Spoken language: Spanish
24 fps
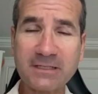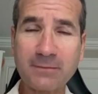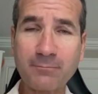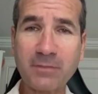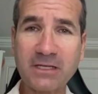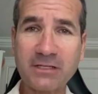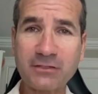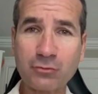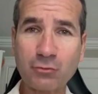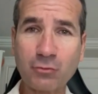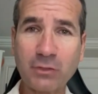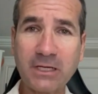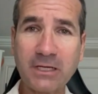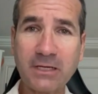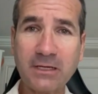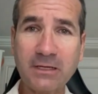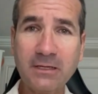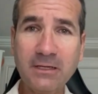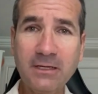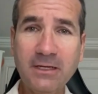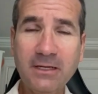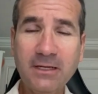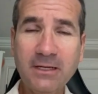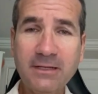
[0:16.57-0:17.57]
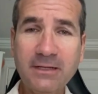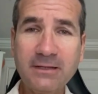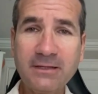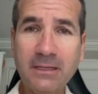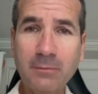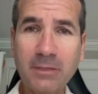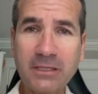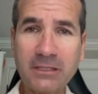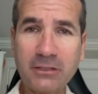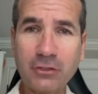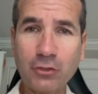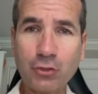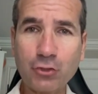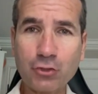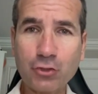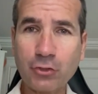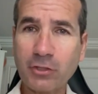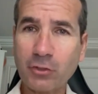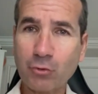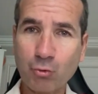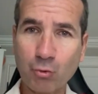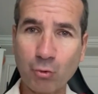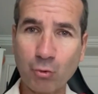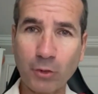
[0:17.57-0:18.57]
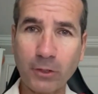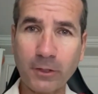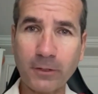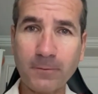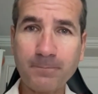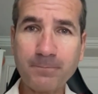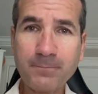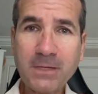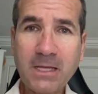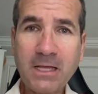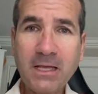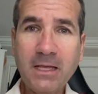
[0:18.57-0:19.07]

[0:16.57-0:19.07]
en Venezuela del 28 de julio.